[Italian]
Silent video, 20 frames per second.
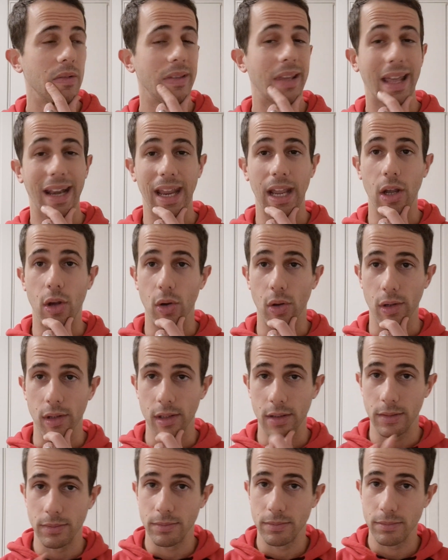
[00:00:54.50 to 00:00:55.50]
da
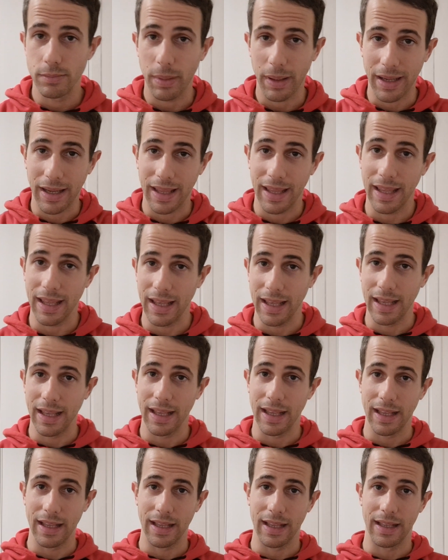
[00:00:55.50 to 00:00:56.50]
record
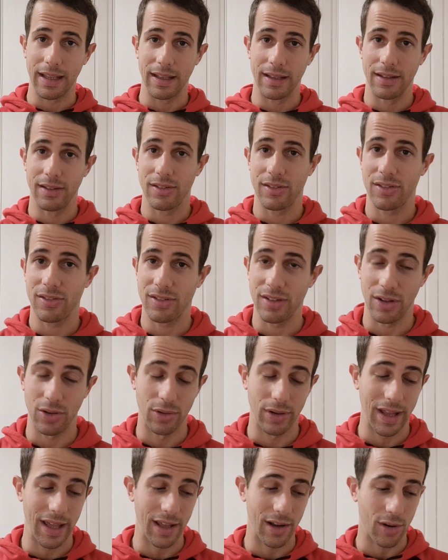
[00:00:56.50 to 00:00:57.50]
perché se
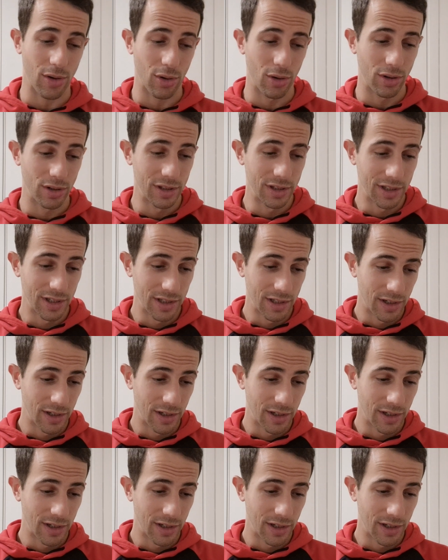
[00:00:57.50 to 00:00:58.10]
non erro